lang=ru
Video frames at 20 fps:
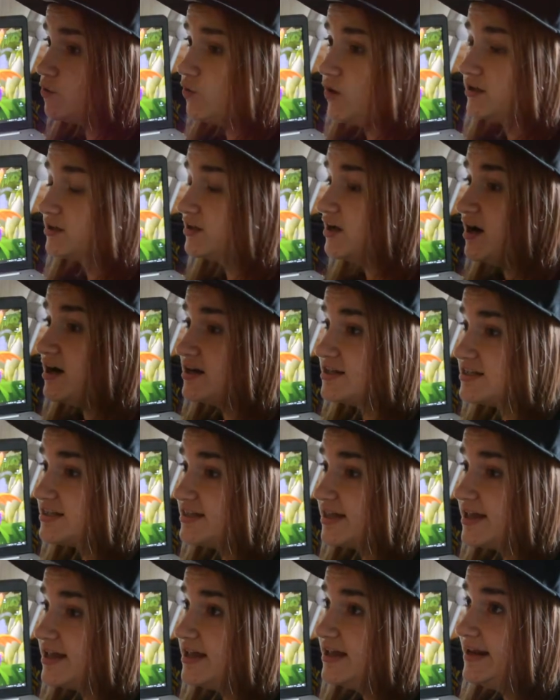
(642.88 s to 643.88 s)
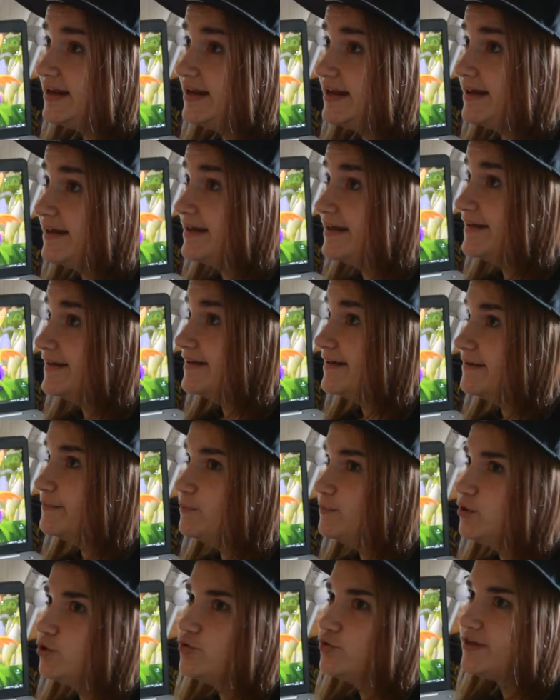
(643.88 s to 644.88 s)
Quadcast или
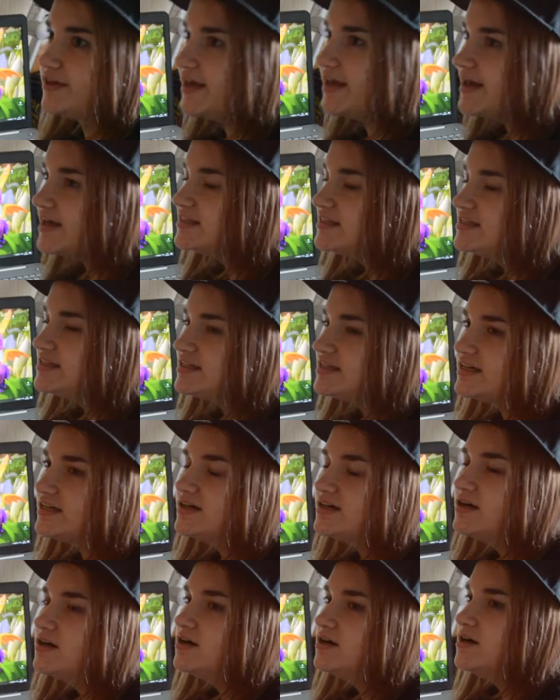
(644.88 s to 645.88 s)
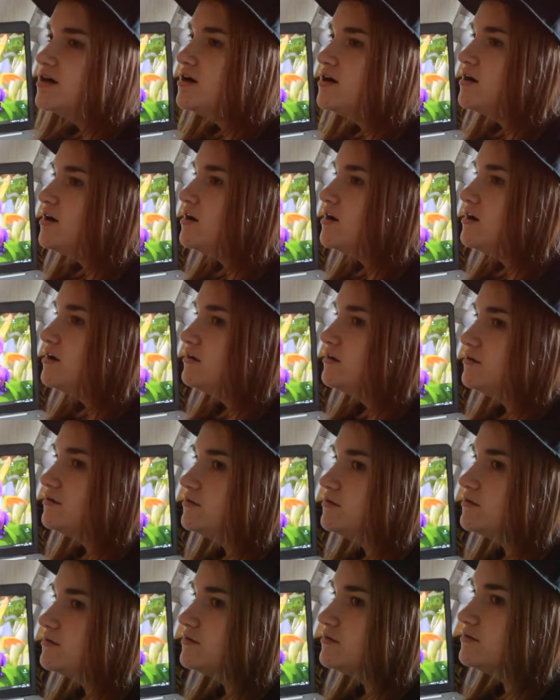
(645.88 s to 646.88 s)
Blue Yeti.
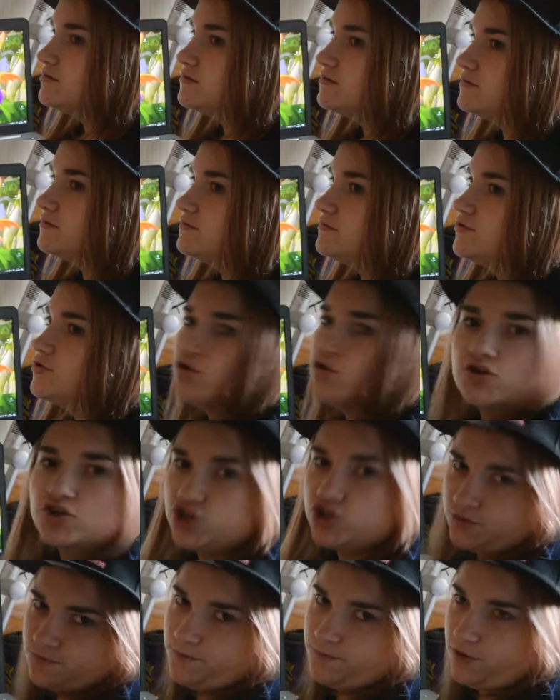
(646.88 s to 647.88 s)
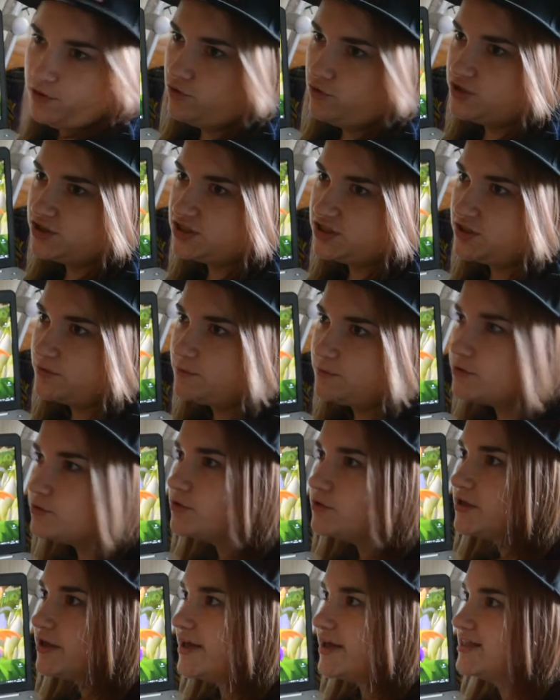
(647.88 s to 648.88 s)
Э, Все очень просто. Blue
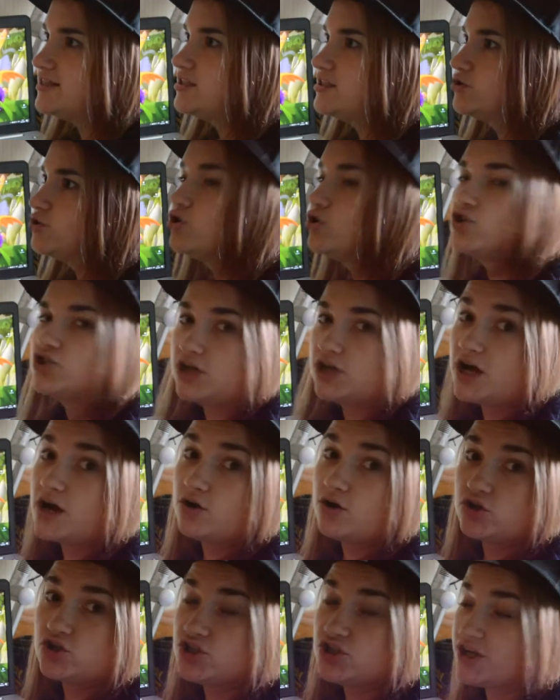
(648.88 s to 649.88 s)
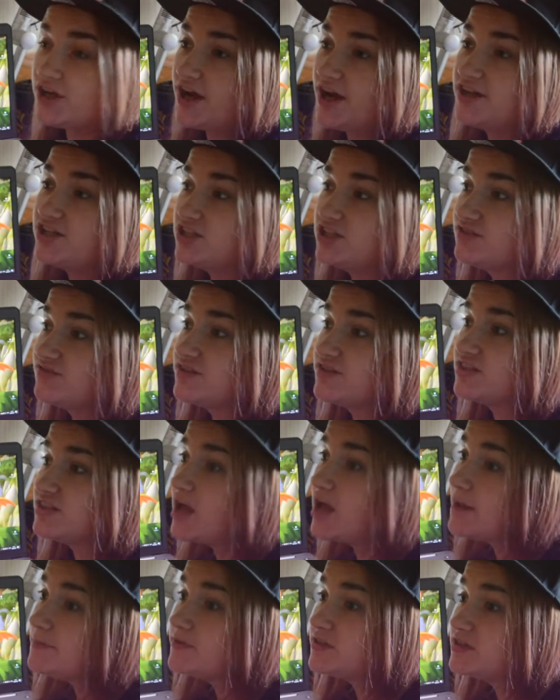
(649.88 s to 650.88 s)
Yeti тоже хорошее качество
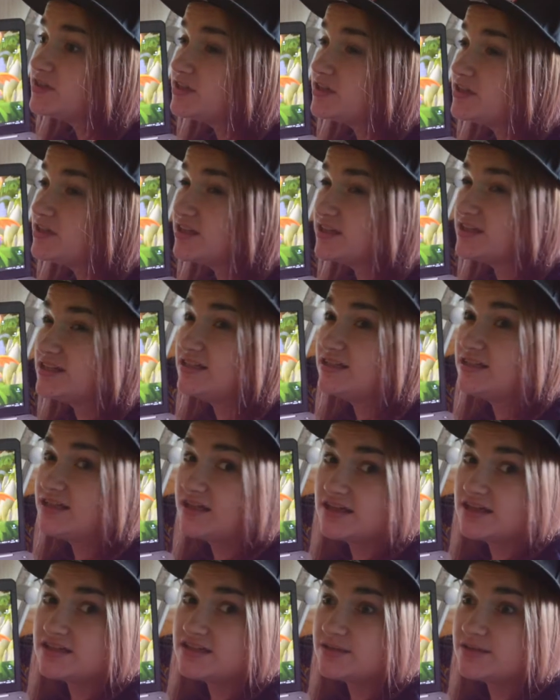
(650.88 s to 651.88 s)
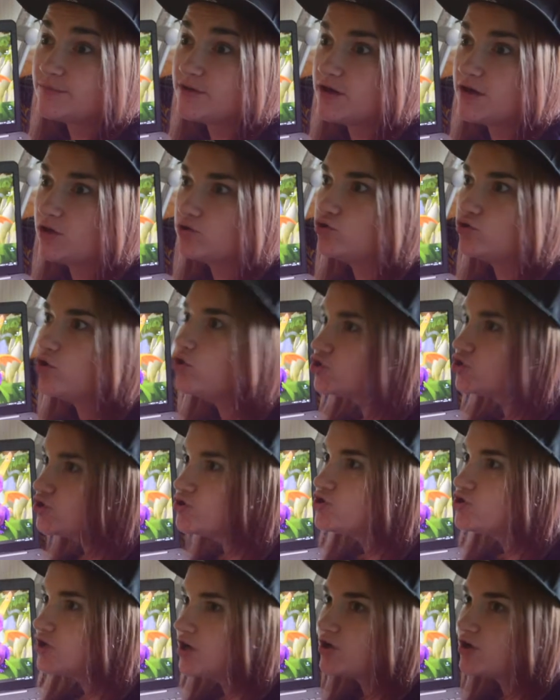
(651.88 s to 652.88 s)
записи, если для СМР тоже
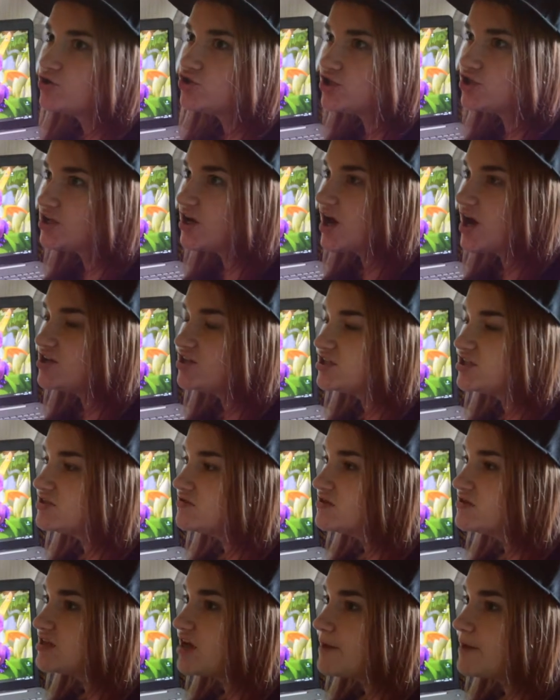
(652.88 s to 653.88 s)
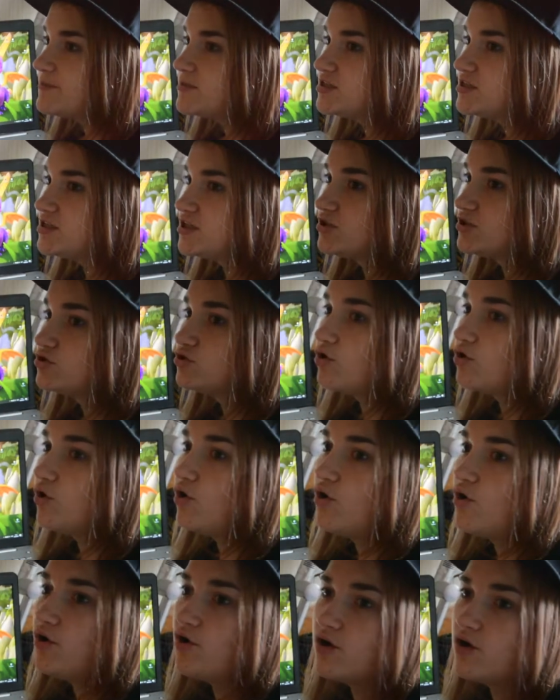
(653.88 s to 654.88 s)
очень хорошее качество записи,
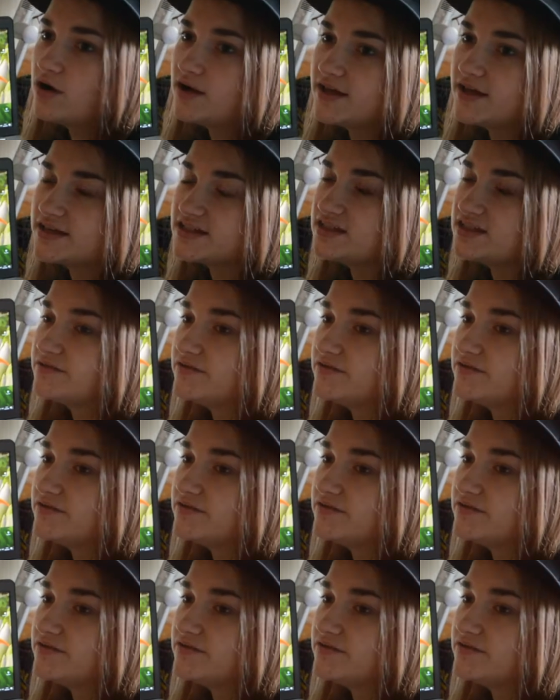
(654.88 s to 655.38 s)
но если